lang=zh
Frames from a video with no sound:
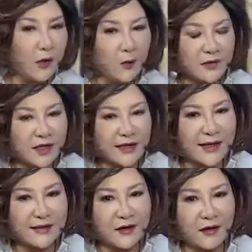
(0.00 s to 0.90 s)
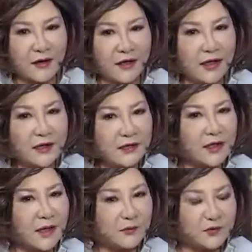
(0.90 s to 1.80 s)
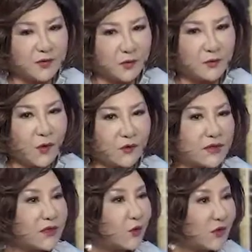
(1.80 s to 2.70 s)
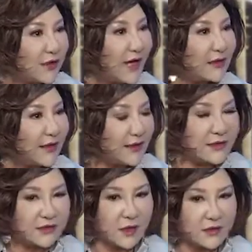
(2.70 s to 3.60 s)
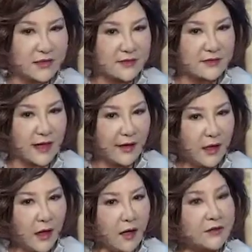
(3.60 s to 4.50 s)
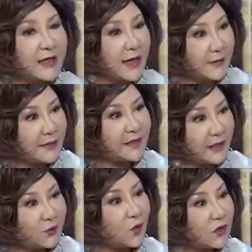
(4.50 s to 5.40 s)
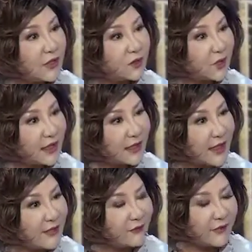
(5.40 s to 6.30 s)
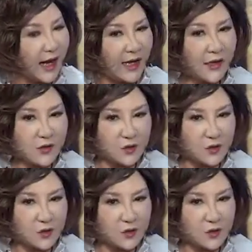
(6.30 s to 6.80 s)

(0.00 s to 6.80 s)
我们要看到啊，特朗普总统自从上任一直到现在，好像改变了很多人对他的看法，